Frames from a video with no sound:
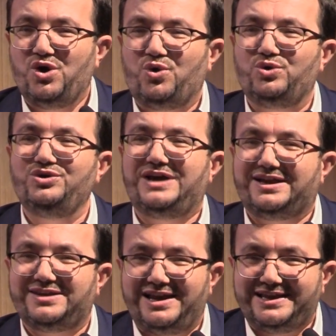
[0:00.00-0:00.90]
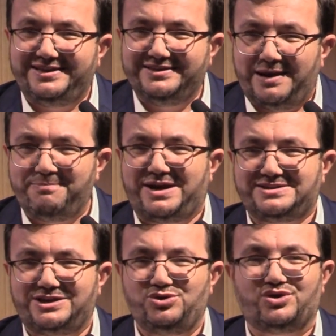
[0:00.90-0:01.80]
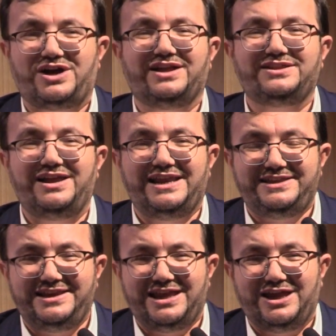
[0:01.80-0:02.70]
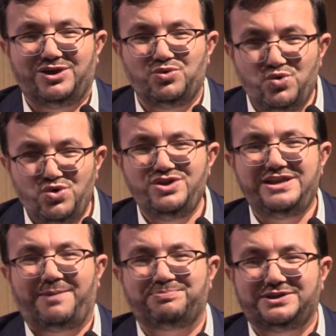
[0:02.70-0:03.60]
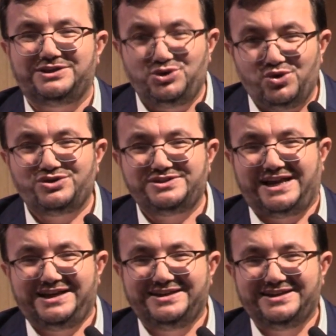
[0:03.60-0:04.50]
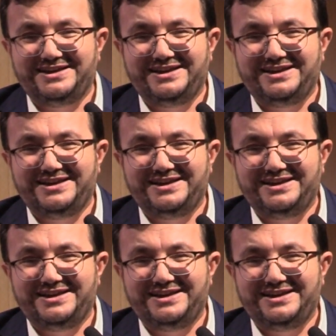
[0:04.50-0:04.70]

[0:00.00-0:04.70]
onun adaletinden bahsediyor, adaletiyle ün yaptı diyorsak,